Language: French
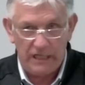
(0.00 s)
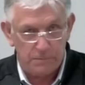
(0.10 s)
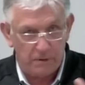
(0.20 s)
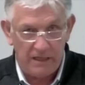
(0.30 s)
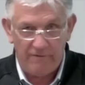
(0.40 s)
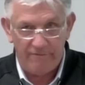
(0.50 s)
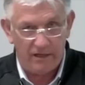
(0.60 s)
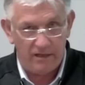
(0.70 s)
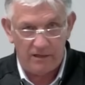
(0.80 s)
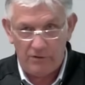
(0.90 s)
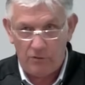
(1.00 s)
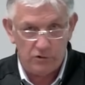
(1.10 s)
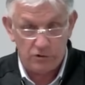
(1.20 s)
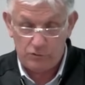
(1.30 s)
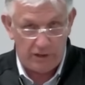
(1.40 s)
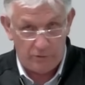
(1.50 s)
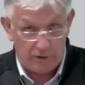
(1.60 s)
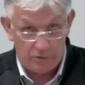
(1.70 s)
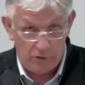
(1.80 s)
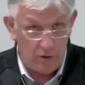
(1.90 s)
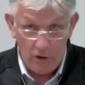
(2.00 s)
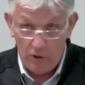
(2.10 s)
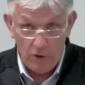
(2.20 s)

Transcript: esprit, en vérité. Donc je suis un adorateur.